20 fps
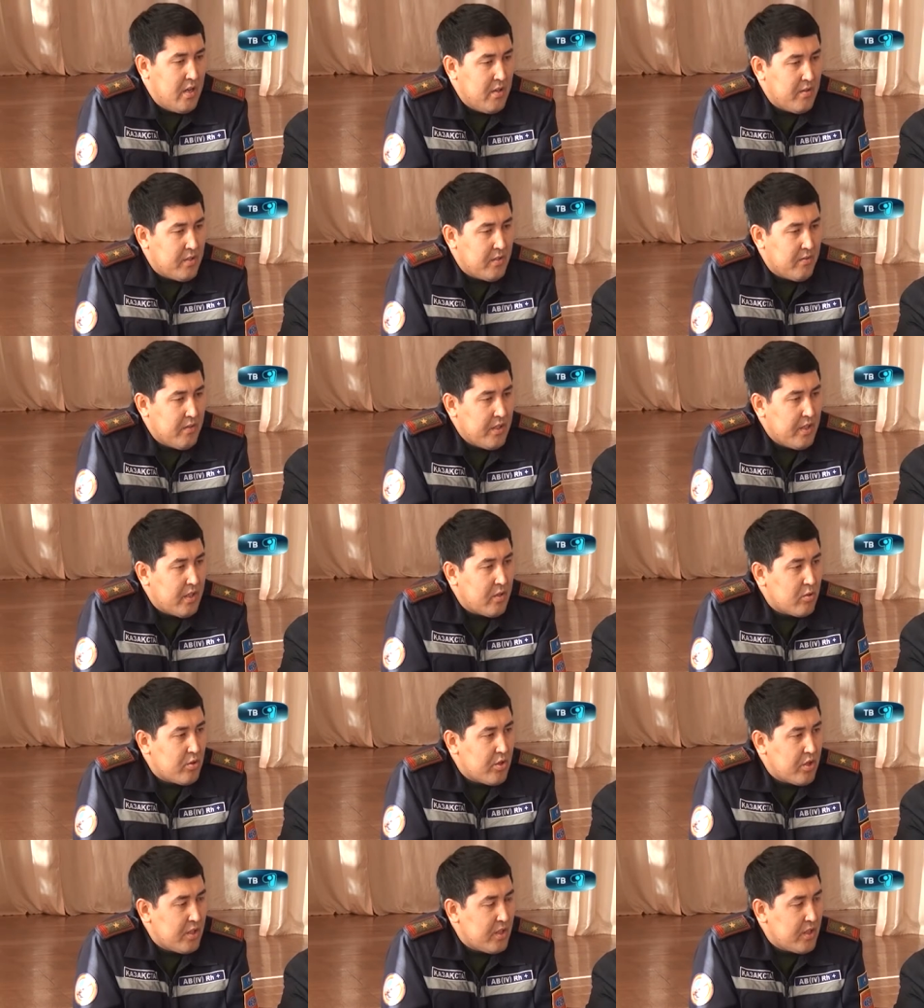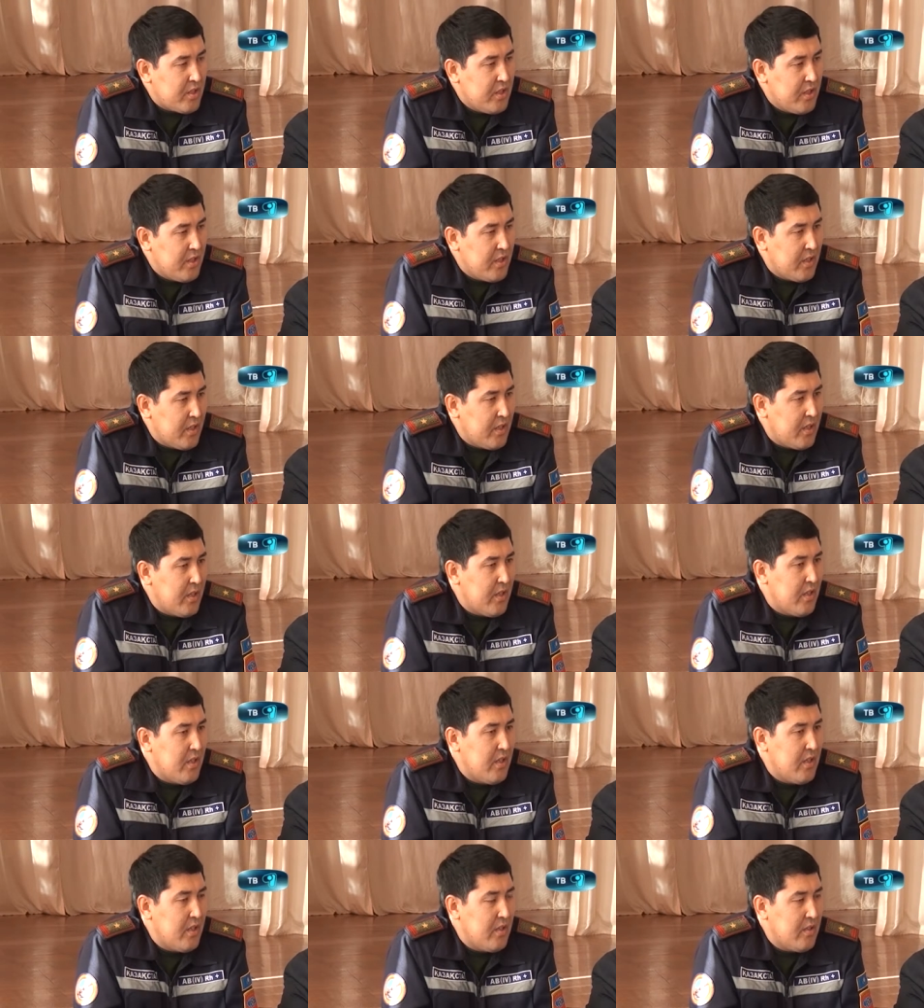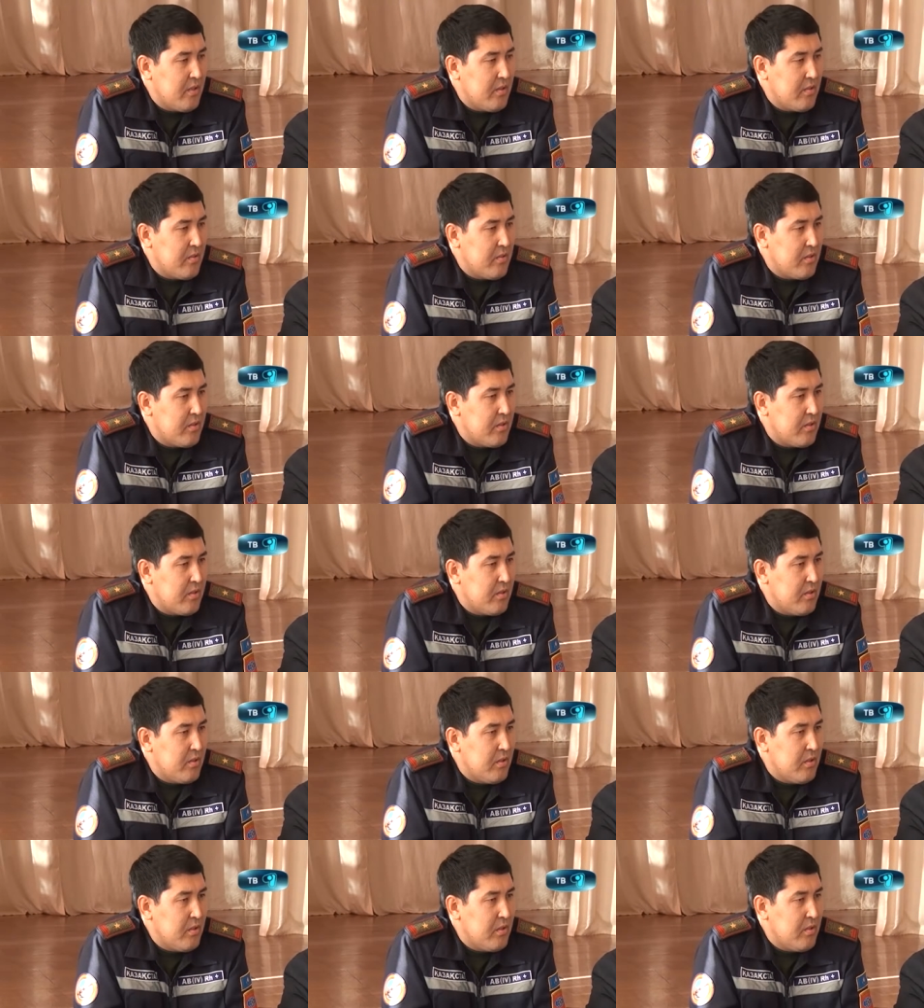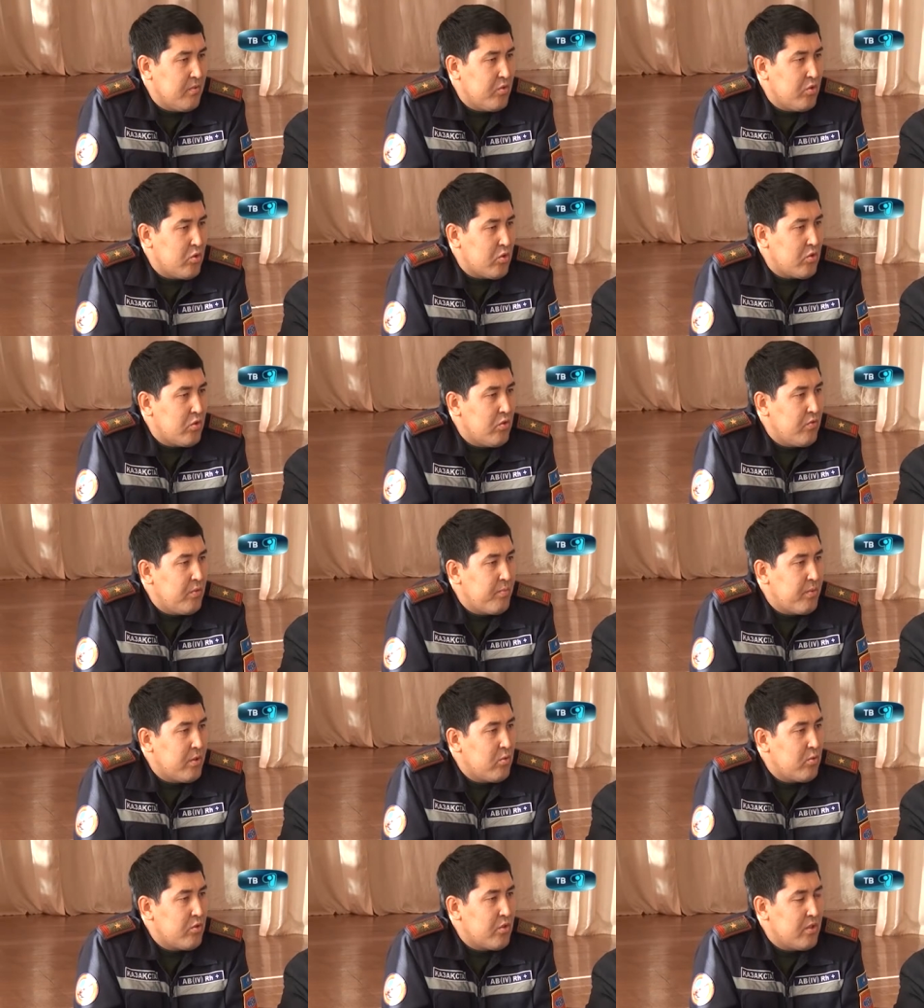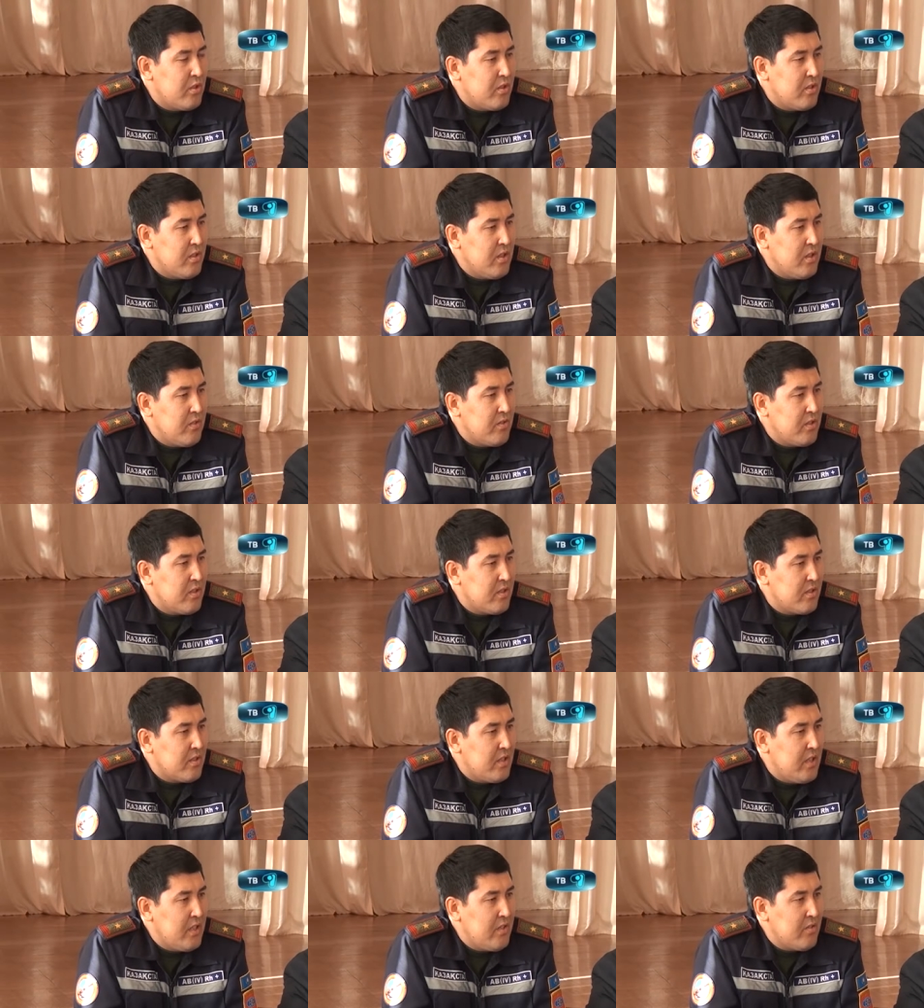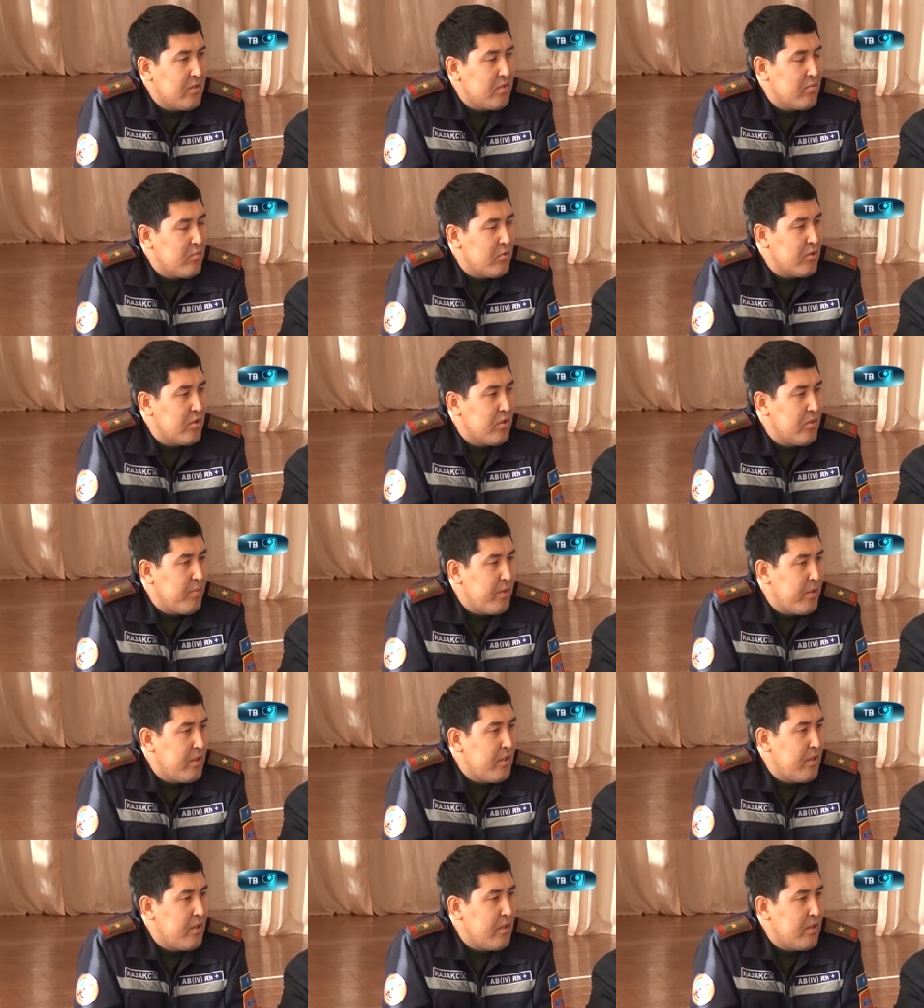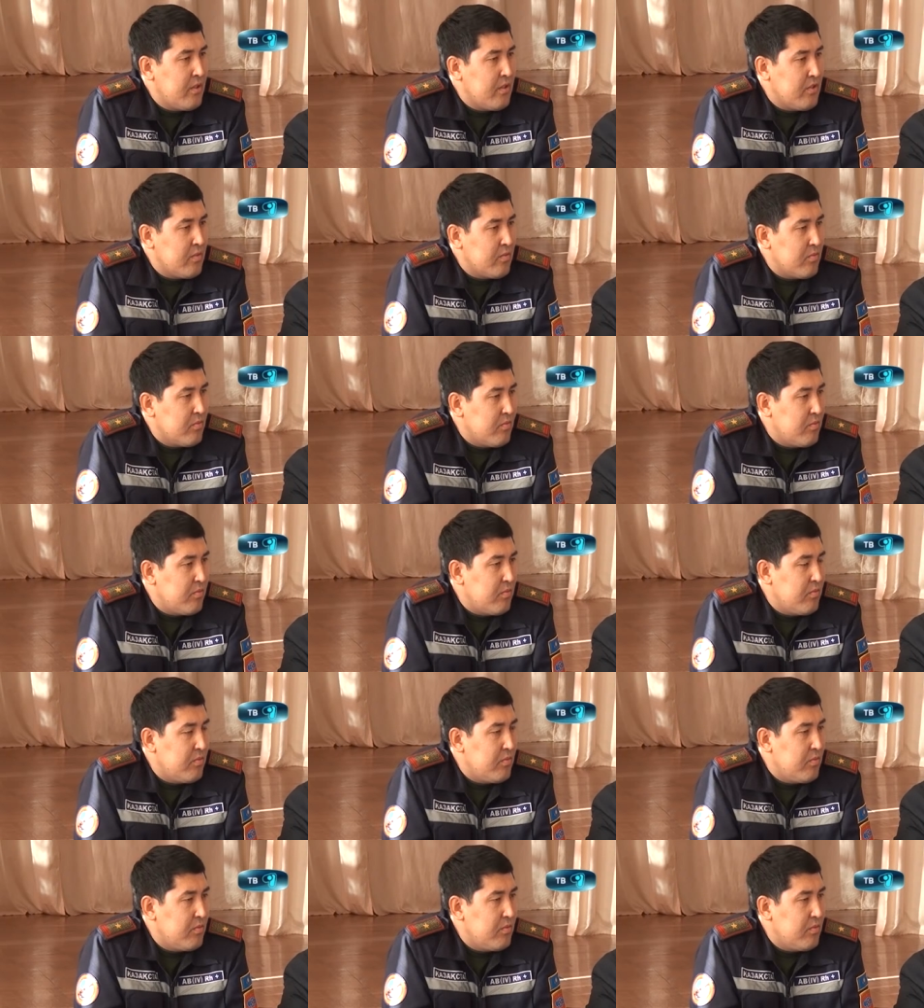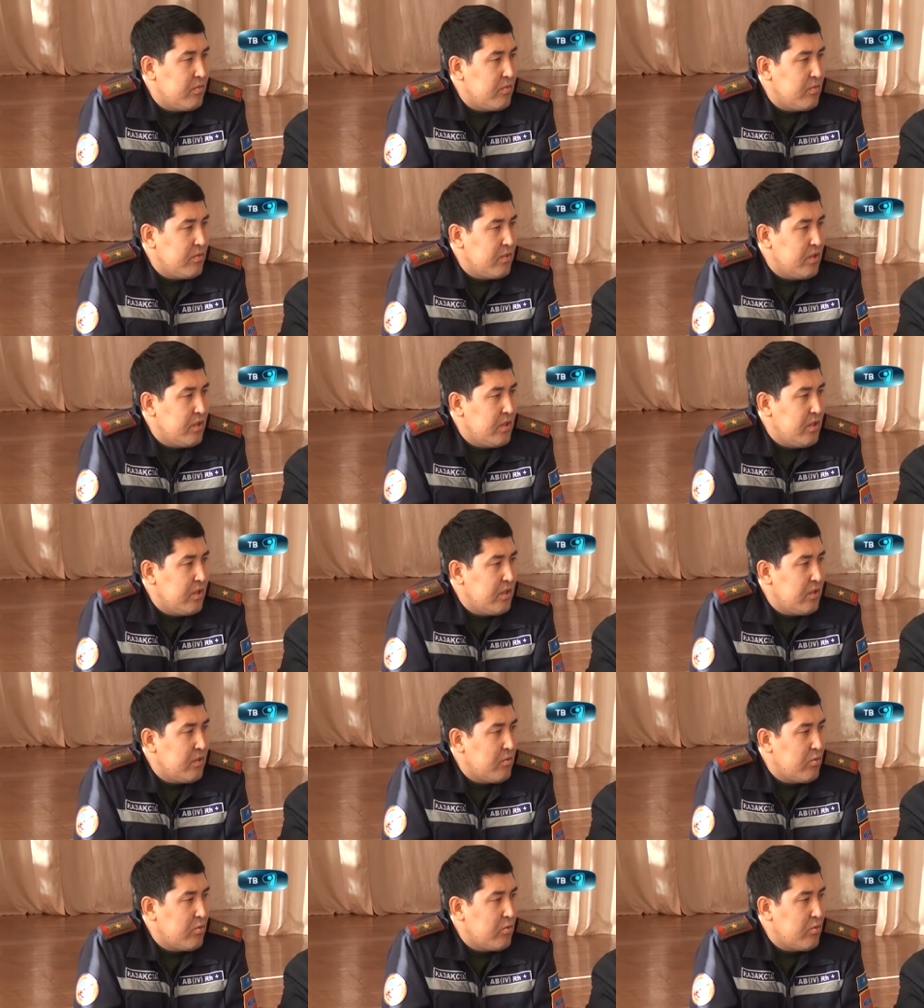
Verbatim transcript: в своих учреждениях э, все, что вы получите здесь, все знания, все, может, дополнительно э, те,